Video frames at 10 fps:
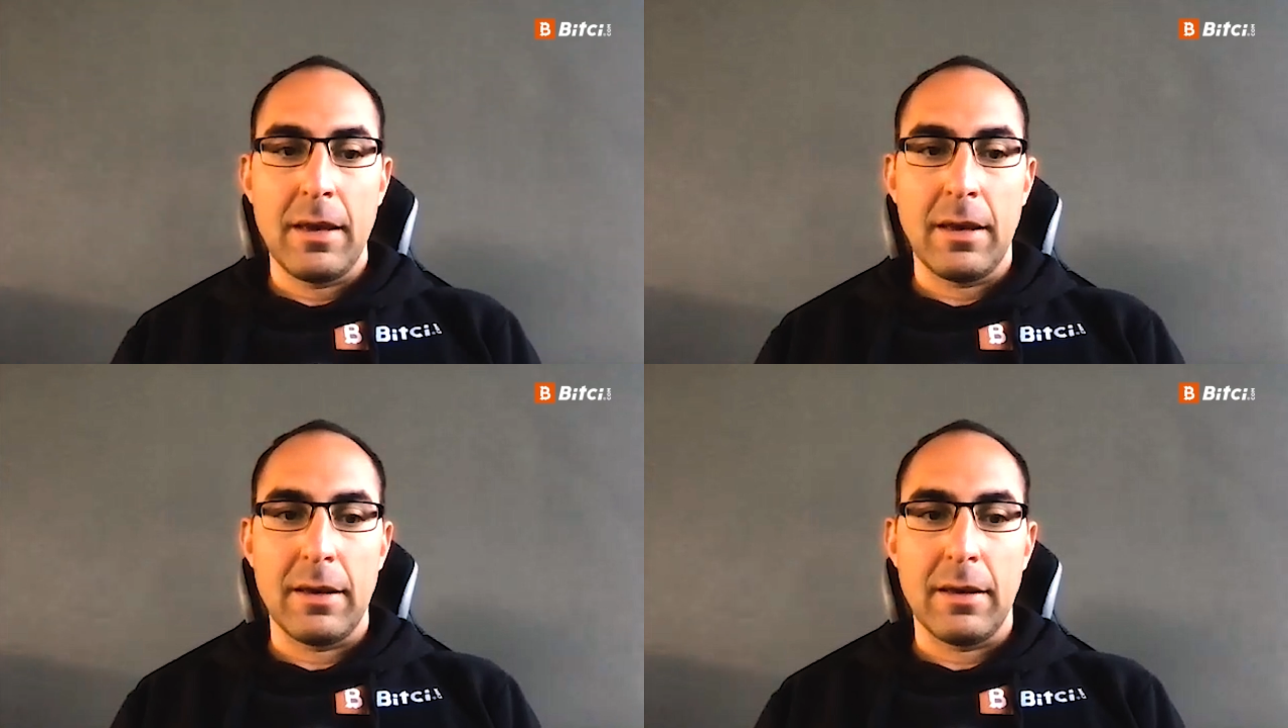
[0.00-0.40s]

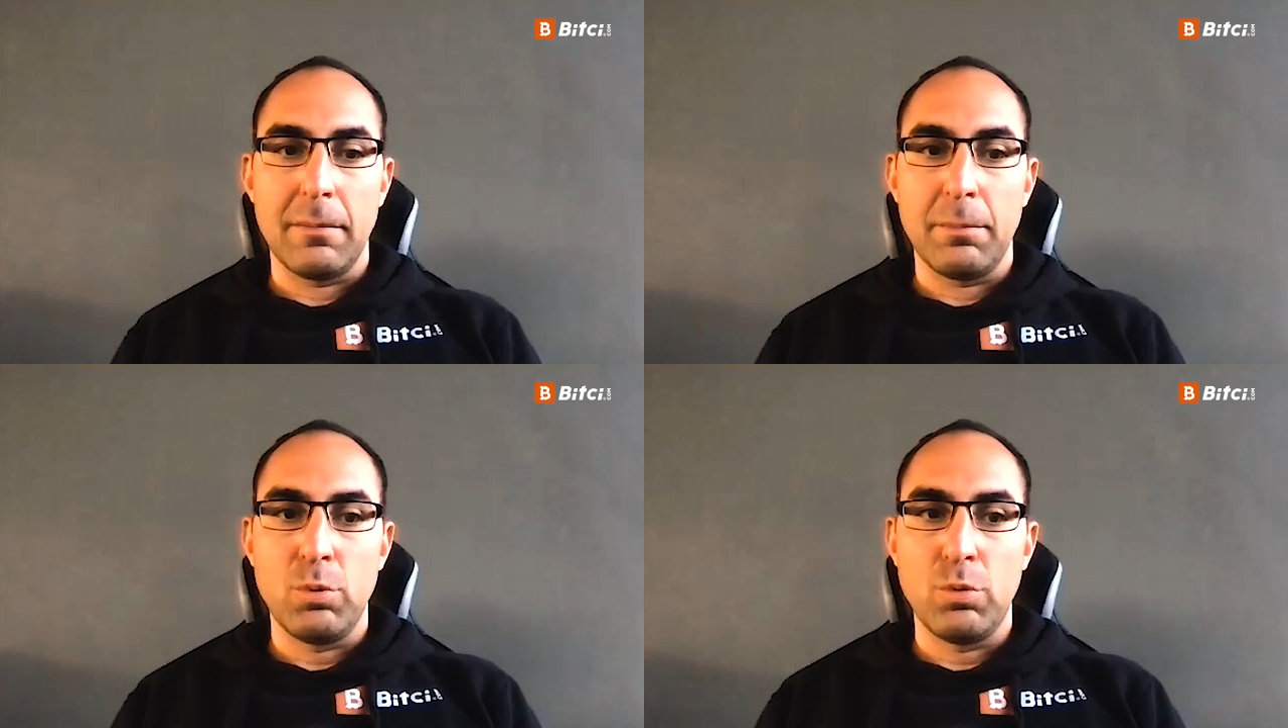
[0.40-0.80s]
E,
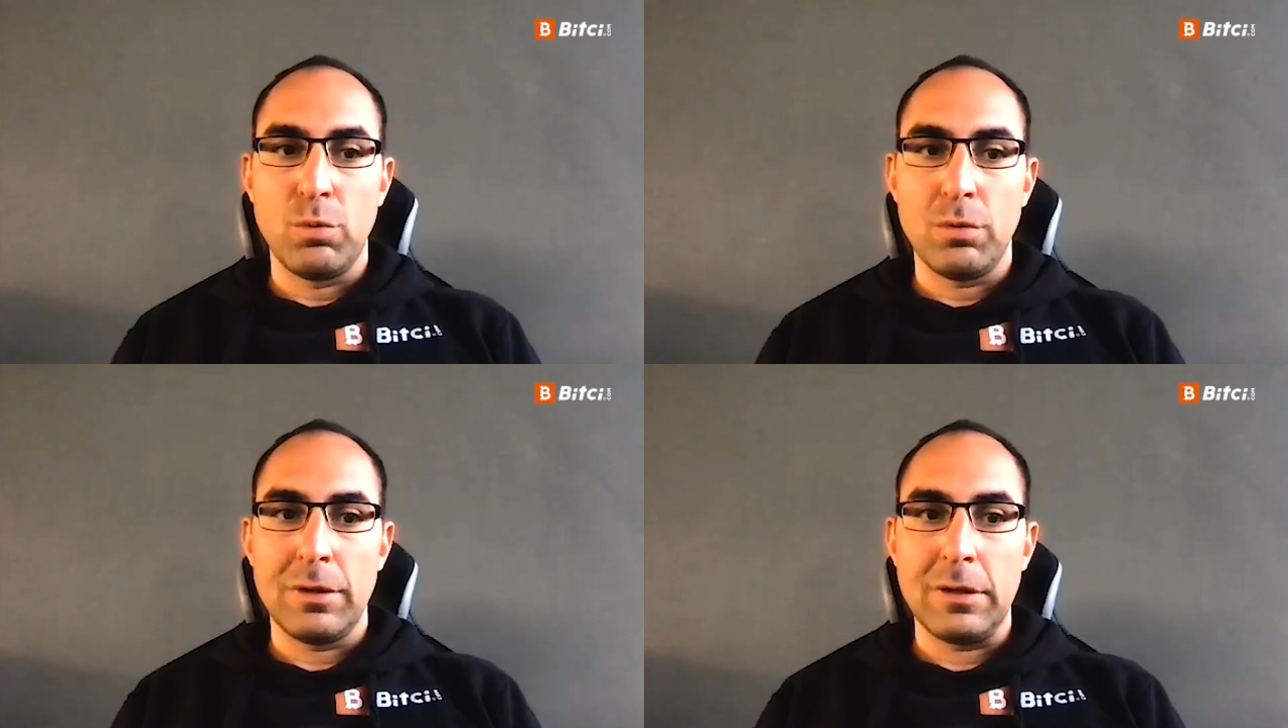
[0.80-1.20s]

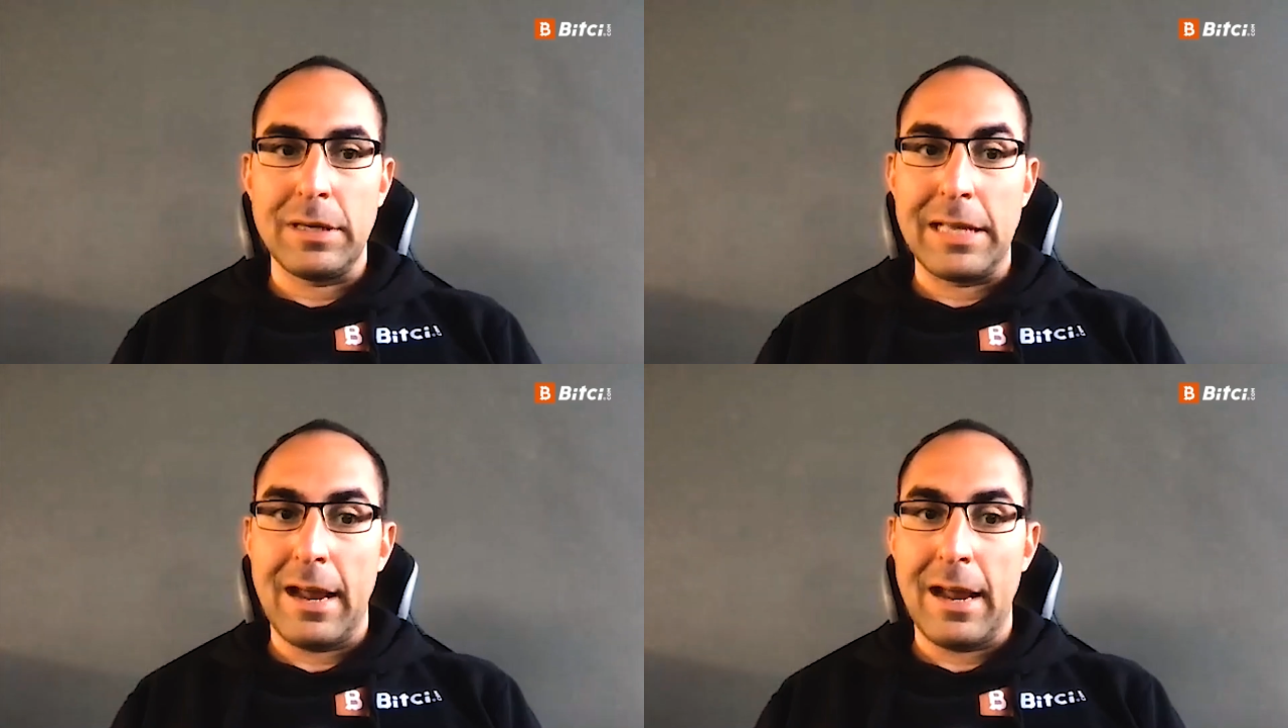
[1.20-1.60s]
bu
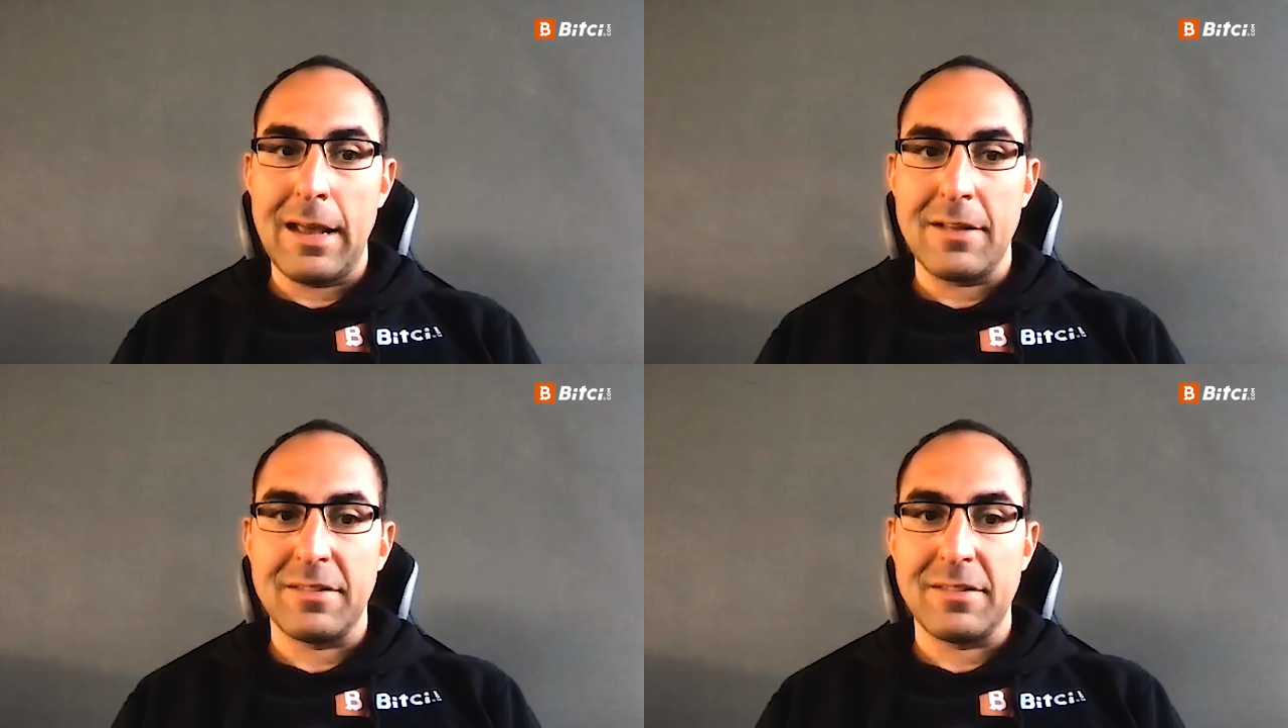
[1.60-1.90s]
e, ilerleyen